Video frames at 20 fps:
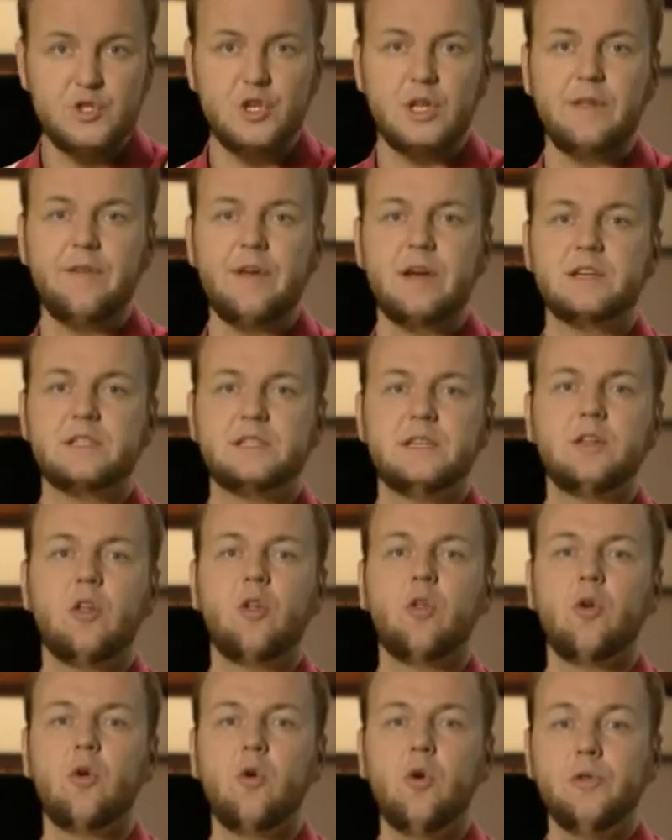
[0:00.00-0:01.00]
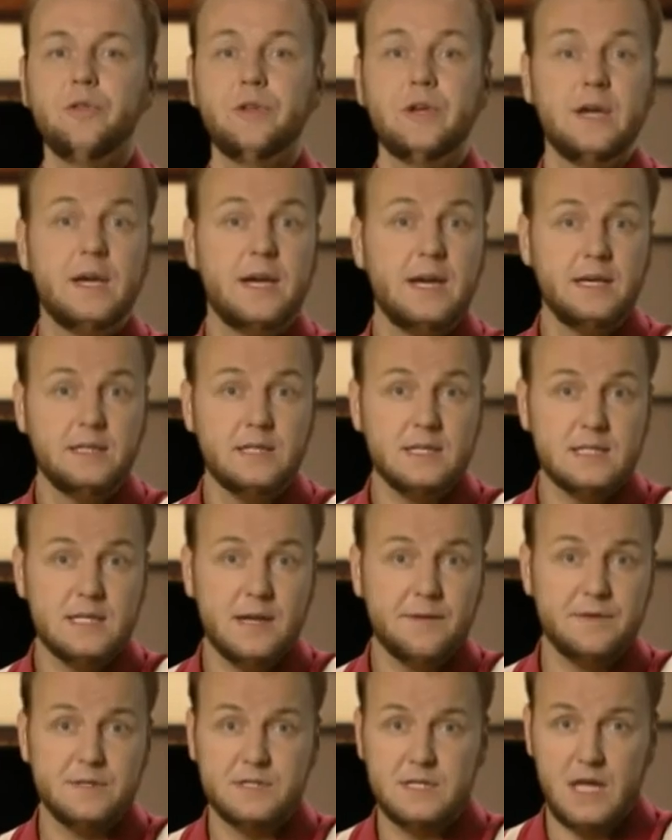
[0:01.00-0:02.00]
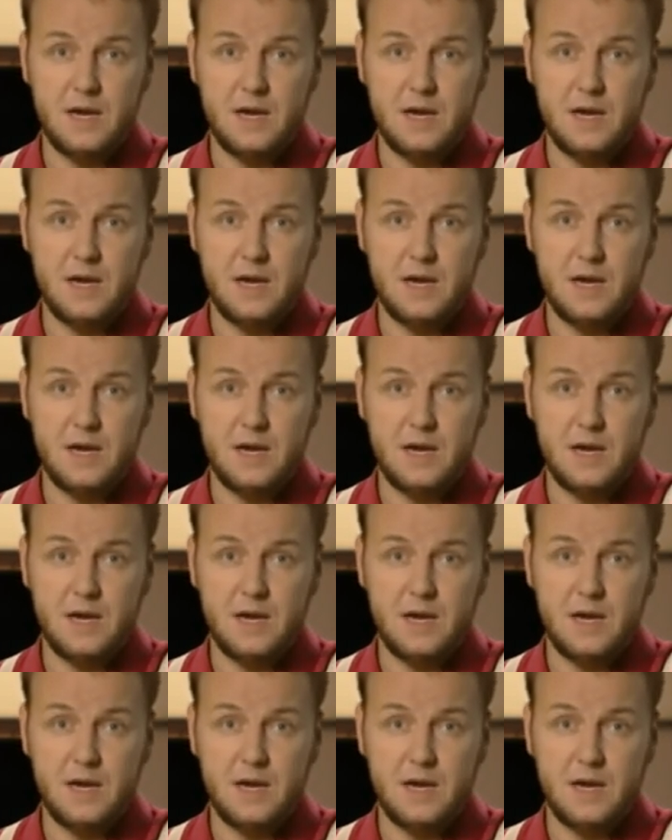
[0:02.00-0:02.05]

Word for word: Человек сделал ход и, достав из